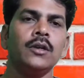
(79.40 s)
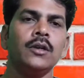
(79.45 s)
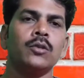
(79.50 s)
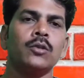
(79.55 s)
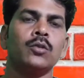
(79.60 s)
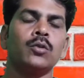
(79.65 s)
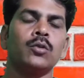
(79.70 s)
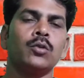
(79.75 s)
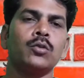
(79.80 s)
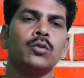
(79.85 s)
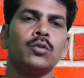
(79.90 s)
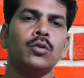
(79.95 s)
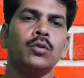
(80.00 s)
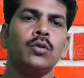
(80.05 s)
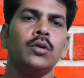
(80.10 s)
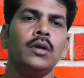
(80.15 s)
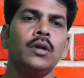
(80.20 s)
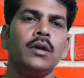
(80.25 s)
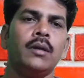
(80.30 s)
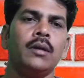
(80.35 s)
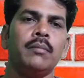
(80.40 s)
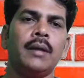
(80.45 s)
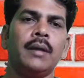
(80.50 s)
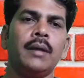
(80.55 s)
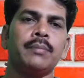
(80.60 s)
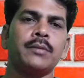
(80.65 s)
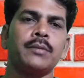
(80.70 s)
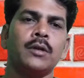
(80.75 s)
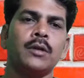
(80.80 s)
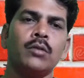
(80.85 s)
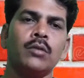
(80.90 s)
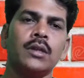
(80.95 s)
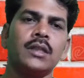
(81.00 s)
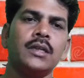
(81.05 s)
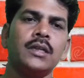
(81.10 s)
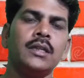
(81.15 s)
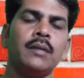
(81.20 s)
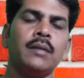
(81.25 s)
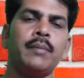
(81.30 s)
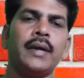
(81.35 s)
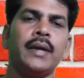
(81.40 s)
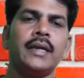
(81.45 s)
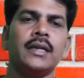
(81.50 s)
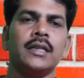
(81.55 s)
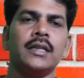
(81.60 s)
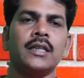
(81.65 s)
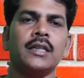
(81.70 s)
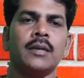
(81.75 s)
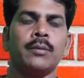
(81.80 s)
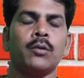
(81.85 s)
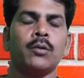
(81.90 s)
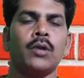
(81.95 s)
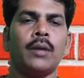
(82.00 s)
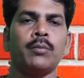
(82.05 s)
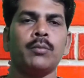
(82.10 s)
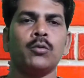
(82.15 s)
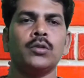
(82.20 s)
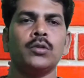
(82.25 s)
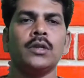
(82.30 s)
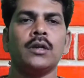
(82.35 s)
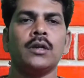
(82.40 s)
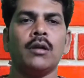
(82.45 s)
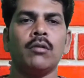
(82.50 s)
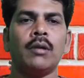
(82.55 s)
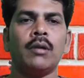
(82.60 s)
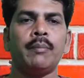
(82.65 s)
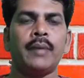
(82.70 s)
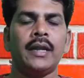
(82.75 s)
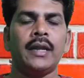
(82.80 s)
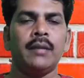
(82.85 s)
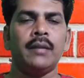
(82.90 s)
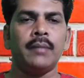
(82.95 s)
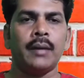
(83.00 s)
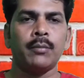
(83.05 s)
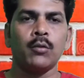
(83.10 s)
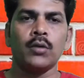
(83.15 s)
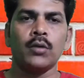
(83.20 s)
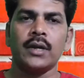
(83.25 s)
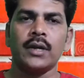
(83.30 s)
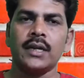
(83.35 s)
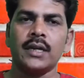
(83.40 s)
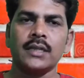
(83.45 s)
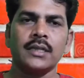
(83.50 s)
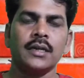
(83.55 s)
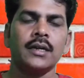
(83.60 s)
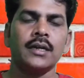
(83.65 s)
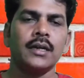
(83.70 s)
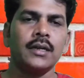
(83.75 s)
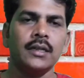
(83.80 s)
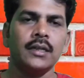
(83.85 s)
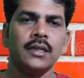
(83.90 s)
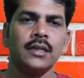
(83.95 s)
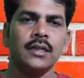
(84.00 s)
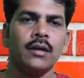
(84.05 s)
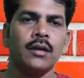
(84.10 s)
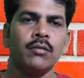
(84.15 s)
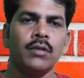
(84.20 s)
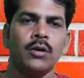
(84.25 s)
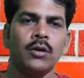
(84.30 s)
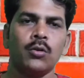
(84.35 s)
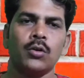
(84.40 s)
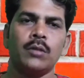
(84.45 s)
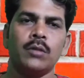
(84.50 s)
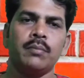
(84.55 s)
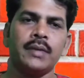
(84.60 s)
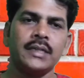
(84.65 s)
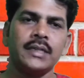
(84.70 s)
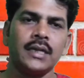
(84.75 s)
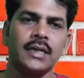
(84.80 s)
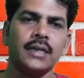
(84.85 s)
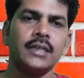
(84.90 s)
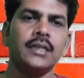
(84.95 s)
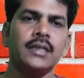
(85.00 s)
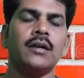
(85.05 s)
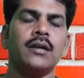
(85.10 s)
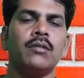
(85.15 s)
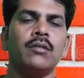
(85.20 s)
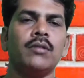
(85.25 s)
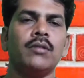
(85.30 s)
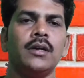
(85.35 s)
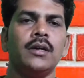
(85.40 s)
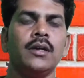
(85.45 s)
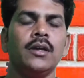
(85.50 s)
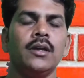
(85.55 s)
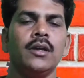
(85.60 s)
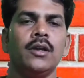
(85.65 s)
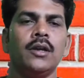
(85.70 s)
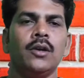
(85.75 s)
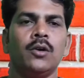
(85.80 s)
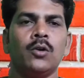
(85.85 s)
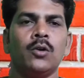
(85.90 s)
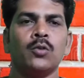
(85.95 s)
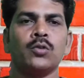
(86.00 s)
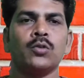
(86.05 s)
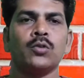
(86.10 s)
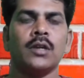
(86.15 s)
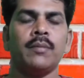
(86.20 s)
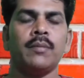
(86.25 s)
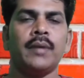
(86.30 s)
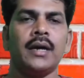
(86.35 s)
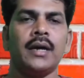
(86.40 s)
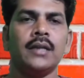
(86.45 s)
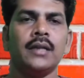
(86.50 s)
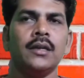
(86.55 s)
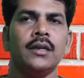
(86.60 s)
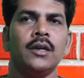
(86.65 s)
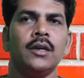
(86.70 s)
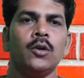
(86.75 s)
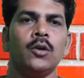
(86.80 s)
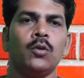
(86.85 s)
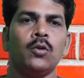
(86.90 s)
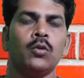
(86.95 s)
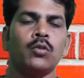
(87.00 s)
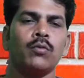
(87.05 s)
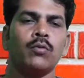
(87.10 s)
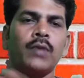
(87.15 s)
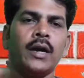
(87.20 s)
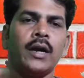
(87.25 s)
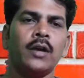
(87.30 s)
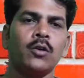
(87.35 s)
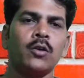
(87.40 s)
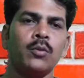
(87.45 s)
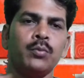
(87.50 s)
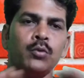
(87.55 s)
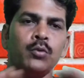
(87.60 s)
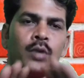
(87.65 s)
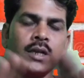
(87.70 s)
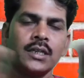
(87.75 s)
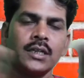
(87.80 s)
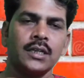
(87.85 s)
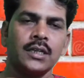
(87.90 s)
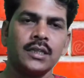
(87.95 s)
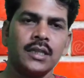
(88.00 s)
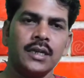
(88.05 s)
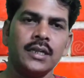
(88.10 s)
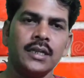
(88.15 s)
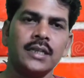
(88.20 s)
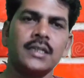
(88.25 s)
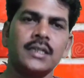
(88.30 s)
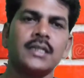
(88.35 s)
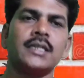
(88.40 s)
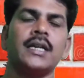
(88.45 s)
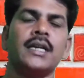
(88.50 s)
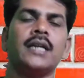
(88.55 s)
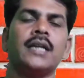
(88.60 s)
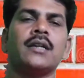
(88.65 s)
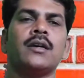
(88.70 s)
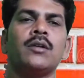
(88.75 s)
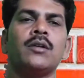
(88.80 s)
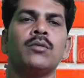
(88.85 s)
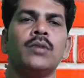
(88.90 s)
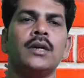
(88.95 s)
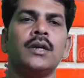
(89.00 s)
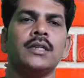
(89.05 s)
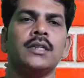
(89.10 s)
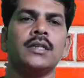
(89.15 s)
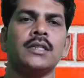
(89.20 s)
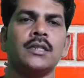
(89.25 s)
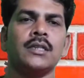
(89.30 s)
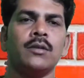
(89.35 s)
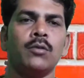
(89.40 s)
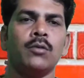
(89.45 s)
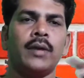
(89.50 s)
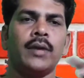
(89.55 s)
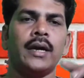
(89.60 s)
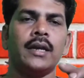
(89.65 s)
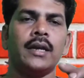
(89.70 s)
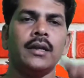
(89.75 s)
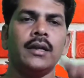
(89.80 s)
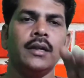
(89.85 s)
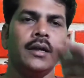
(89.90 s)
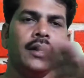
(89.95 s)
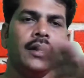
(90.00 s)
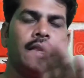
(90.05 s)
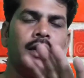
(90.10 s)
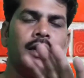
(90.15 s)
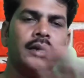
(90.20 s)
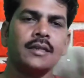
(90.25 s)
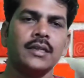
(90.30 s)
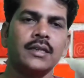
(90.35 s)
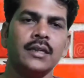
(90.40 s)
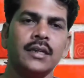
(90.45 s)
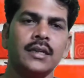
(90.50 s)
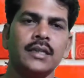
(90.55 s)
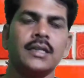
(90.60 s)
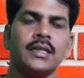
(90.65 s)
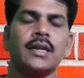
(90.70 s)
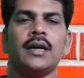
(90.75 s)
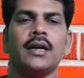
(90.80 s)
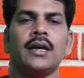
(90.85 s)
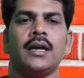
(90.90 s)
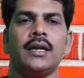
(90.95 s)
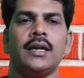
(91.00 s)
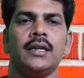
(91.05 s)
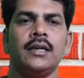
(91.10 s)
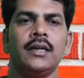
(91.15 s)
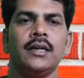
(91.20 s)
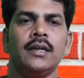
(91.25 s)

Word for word: तो दोस्तों मैं अब चलूँगा सीधा बाइक की तरफ और आपको दिखाऊँगा पहले मैं आपको कनेक्शन करके दिखाऊँगा हॉर्न बजा के दिखाऊँगा और उसके बाद उस वायर को पूरा अच्छे तरीके से सेट करूँगा जिससे वो वायर अलग से नज़र ना आए